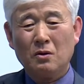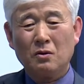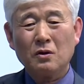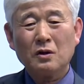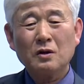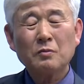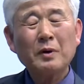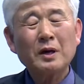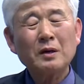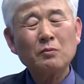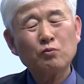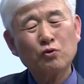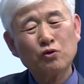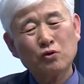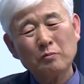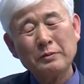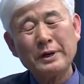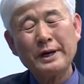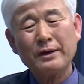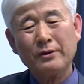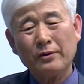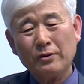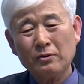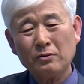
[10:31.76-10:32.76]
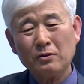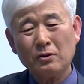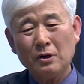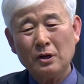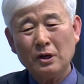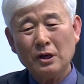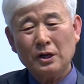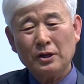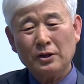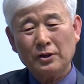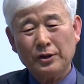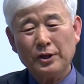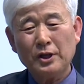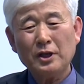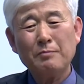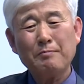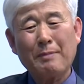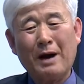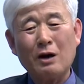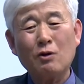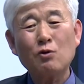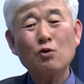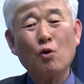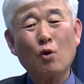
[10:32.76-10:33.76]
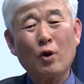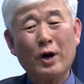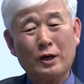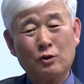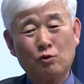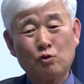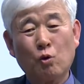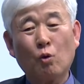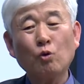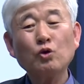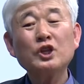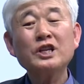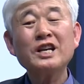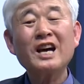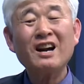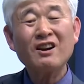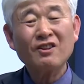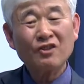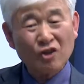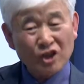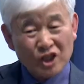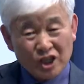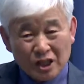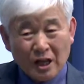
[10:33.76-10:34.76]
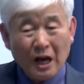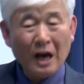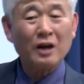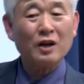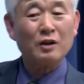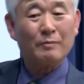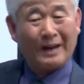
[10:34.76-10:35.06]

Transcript: 그 말은 무슨 말이에요? 네 말로가 좋지 않을 것이다. 그